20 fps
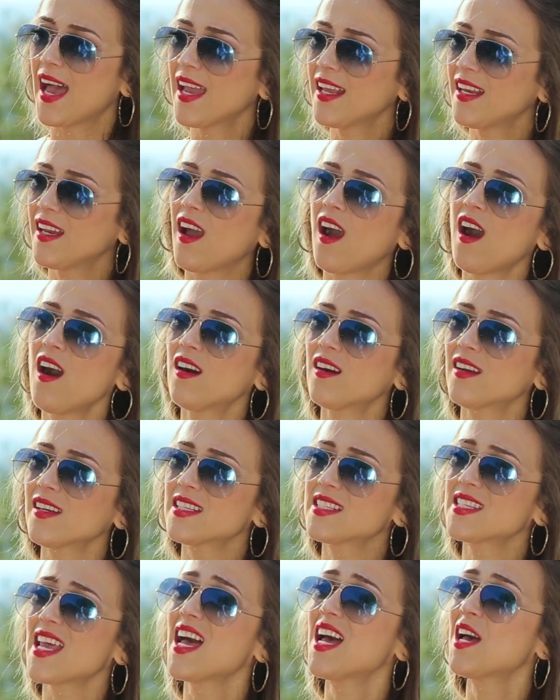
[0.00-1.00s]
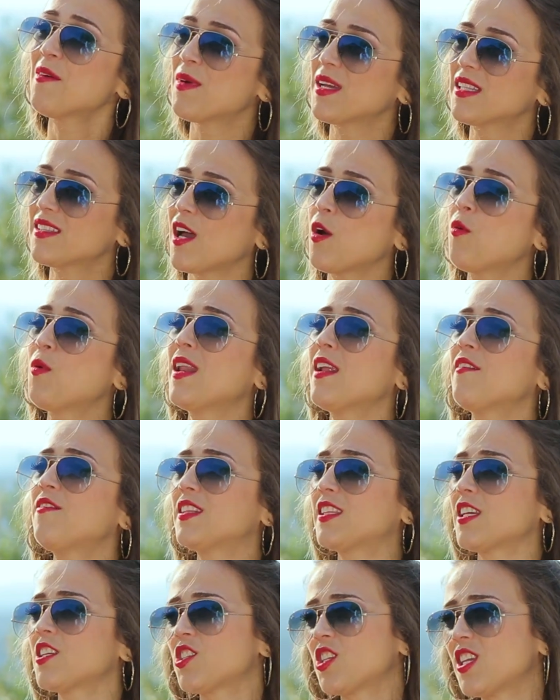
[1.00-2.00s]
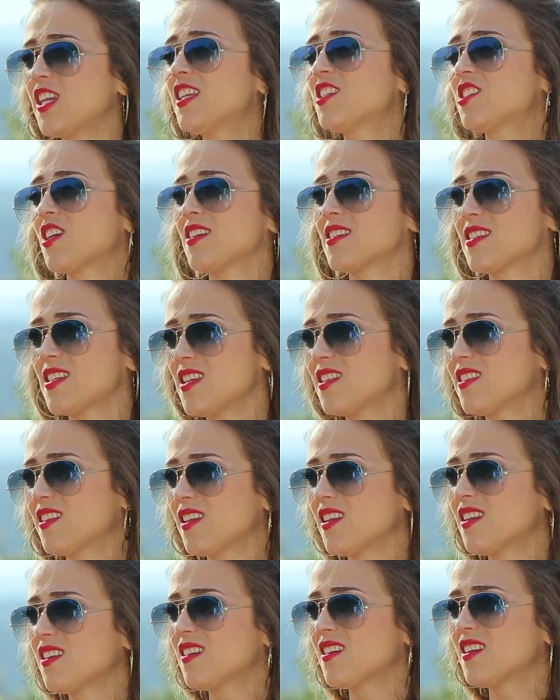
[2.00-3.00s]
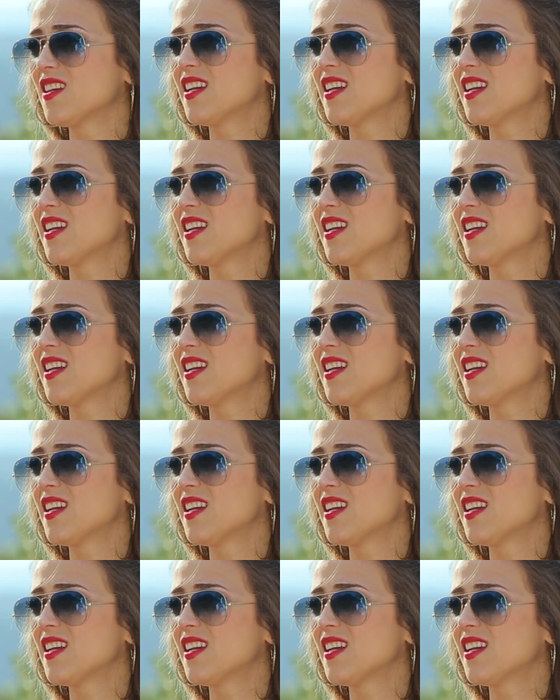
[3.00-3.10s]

هاي الإعاقة ساهمت أولا في تشكيل شخصيتي